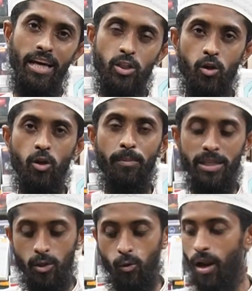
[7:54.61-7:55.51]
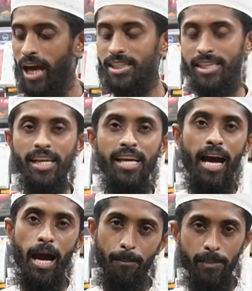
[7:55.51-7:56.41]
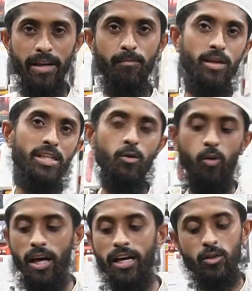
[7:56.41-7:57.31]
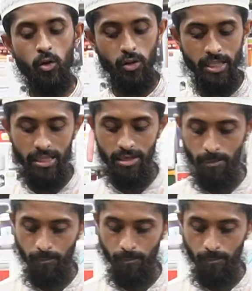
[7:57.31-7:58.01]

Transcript: এই জন্য মেশিনগুলো আসছে আপডেট মেশিনগুলো এই জন্য দিয়ে দিলাম